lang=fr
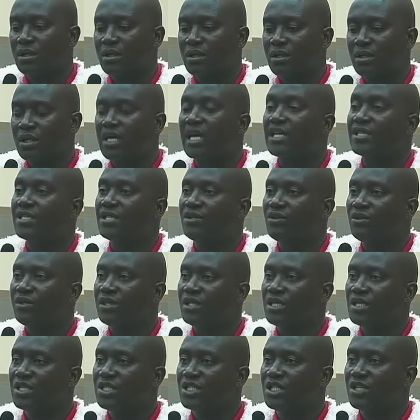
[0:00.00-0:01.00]
y a-t-il eu
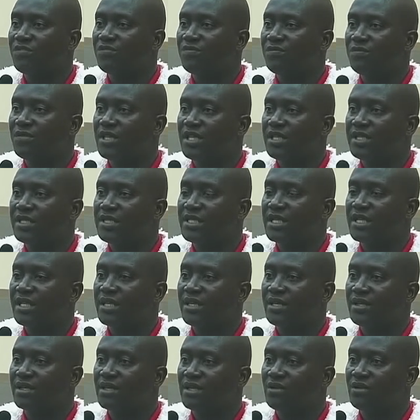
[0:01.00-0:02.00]
des chefs
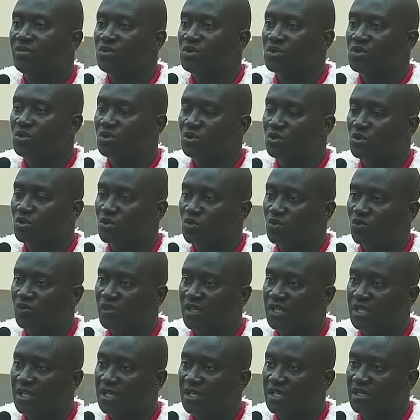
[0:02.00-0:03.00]
militaires qui vous ont trouvé
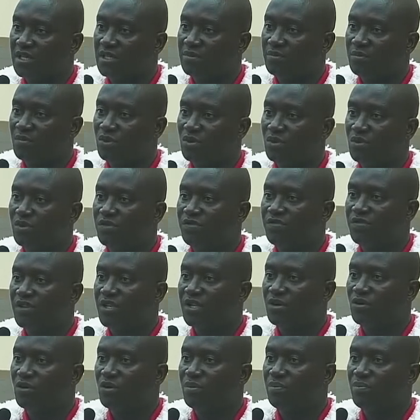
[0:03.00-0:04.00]
là pour lui
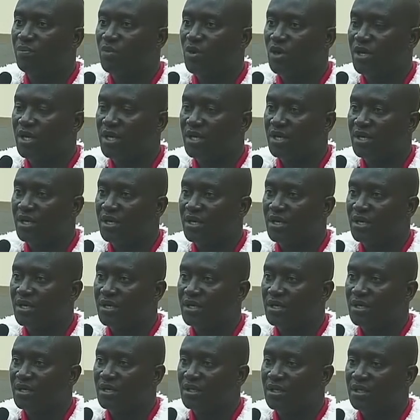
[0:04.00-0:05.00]
faire le point
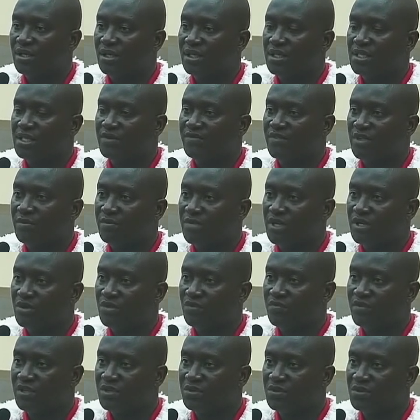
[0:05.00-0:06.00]
des événements du
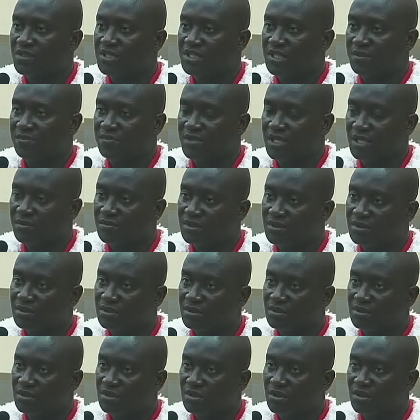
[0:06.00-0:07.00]
28 septembre
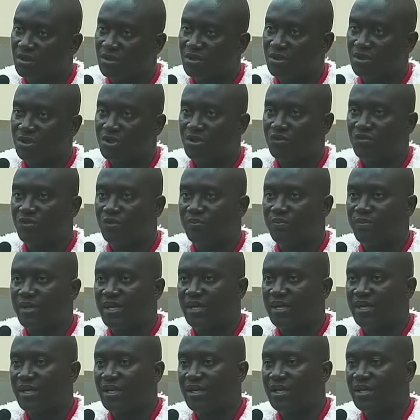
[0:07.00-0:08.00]
Je veux
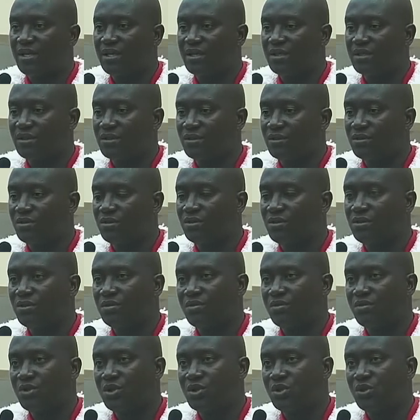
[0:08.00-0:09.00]
parler de
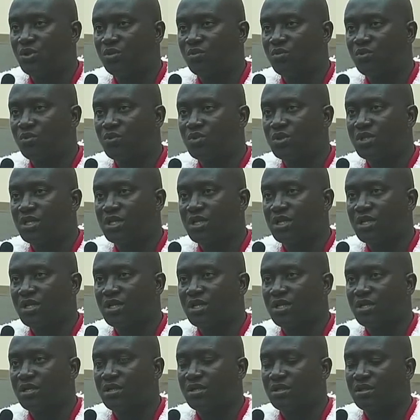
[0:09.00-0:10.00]
M. Moussa
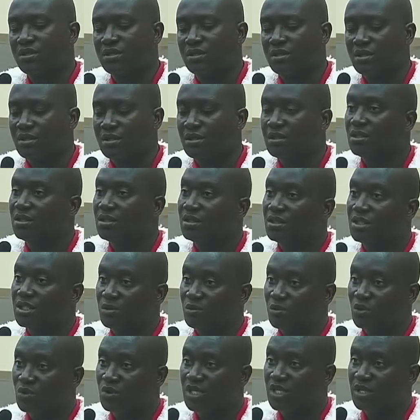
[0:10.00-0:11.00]

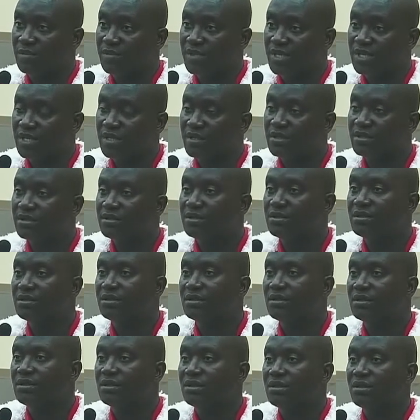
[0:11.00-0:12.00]
Djebro Kamara,
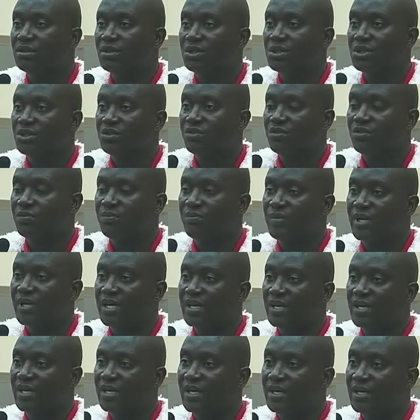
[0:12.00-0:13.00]
je veux
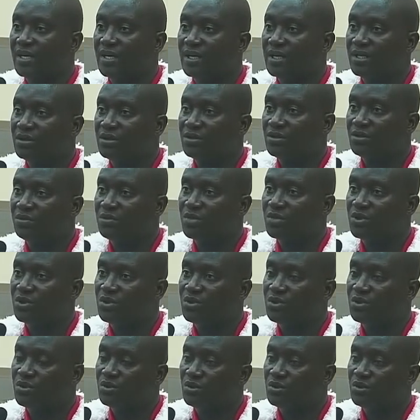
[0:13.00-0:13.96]
parler de M.